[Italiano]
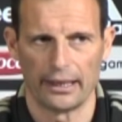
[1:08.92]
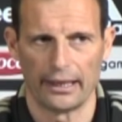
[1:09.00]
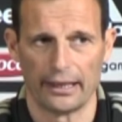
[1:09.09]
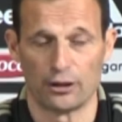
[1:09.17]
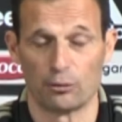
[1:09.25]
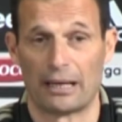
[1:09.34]

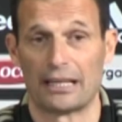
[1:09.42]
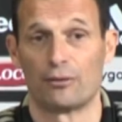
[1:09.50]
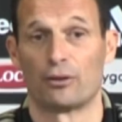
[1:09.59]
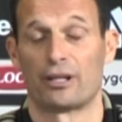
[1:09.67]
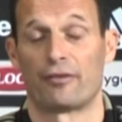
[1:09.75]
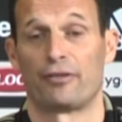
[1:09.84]
E domani
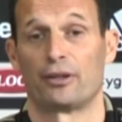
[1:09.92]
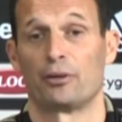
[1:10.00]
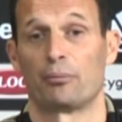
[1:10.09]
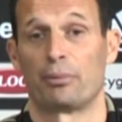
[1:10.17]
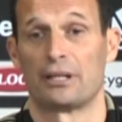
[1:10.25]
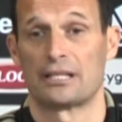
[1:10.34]
vorrà fare
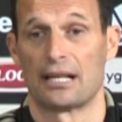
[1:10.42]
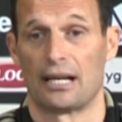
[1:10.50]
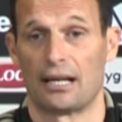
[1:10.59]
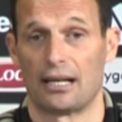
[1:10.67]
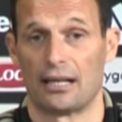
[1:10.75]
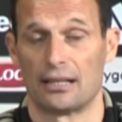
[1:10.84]

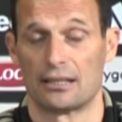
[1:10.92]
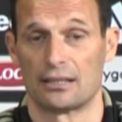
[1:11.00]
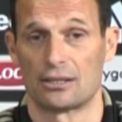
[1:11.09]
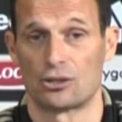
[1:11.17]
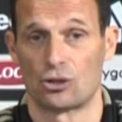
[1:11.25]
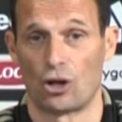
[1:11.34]
un'impresa eh,
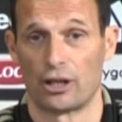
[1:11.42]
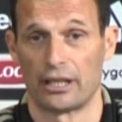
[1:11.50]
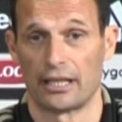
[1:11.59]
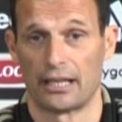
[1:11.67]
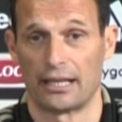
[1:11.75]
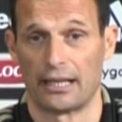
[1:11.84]

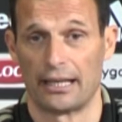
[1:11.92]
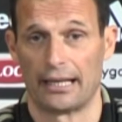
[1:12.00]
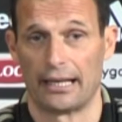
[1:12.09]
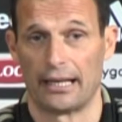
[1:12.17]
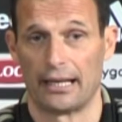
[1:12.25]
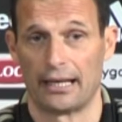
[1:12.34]
storica.
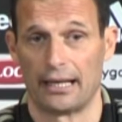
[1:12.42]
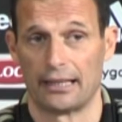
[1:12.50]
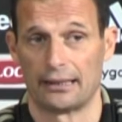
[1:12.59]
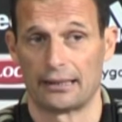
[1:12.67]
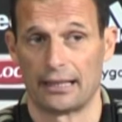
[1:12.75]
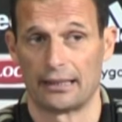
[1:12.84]
È
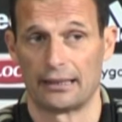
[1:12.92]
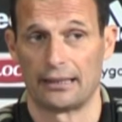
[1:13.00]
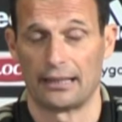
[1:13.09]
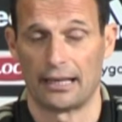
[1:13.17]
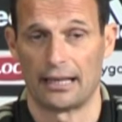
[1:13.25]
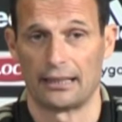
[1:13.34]

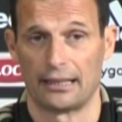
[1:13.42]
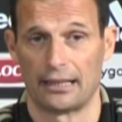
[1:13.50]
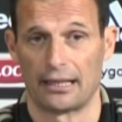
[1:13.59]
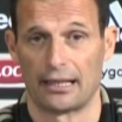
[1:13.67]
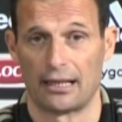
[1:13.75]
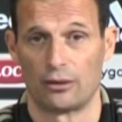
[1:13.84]
tanti anni
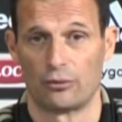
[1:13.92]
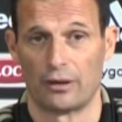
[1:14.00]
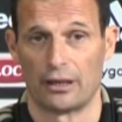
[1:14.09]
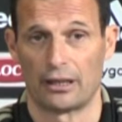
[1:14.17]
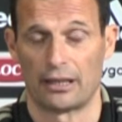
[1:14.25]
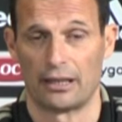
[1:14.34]
che,
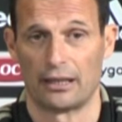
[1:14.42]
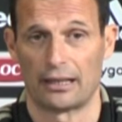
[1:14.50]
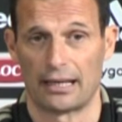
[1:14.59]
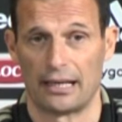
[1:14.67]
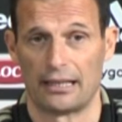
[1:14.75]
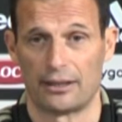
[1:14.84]
Juve, che il
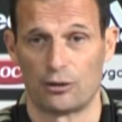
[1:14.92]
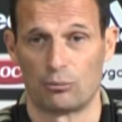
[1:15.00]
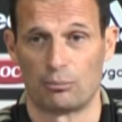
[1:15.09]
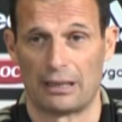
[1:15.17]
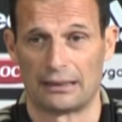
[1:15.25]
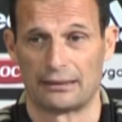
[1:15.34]
Cagliari non
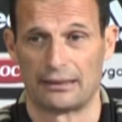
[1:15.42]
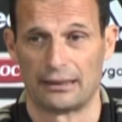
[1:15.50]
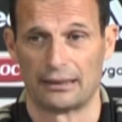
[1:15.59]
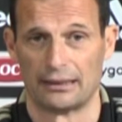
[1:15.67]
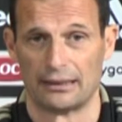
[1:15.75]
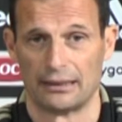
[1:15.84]

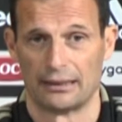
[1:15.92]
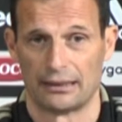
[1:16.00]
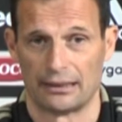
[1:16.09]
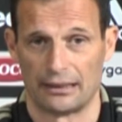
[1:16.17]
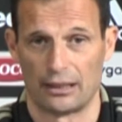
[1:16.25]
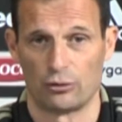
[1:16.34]
batte
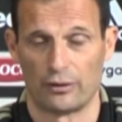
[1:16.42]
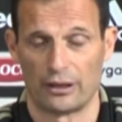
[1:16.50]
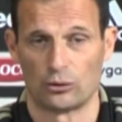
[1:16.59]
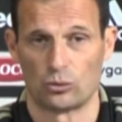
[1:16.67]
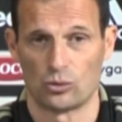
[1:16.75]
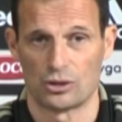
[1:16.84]
la
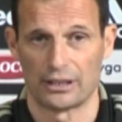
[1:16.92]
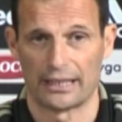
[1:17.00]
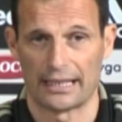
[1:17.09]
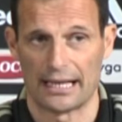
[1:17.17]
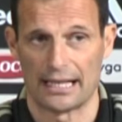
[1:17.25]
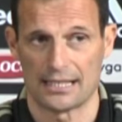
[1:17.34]
Juventus in
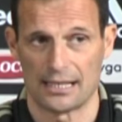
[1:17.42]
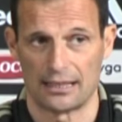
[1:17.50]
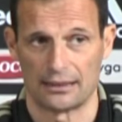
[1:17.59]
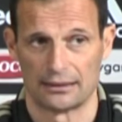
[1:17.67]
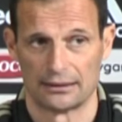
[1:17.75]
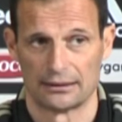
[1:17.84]

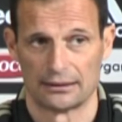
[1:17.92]
casa.